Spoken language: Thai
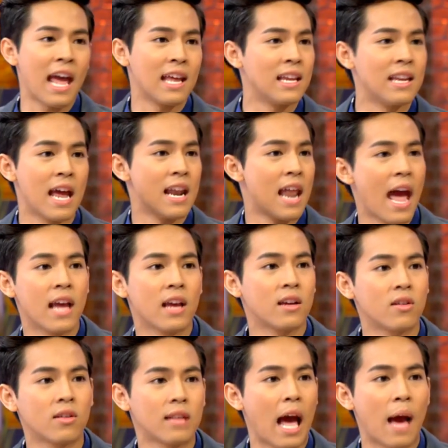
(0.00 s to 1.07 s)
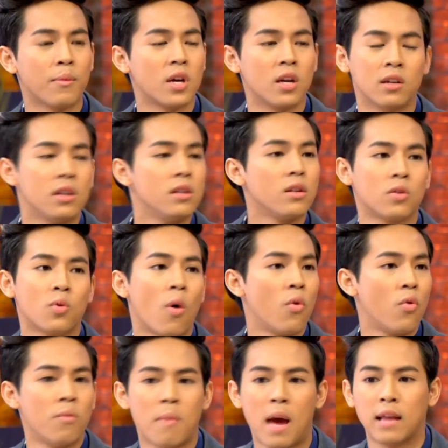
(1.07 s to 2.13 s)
อะไรใดๆก็ตามเกิดขึ้นกับตัวคุ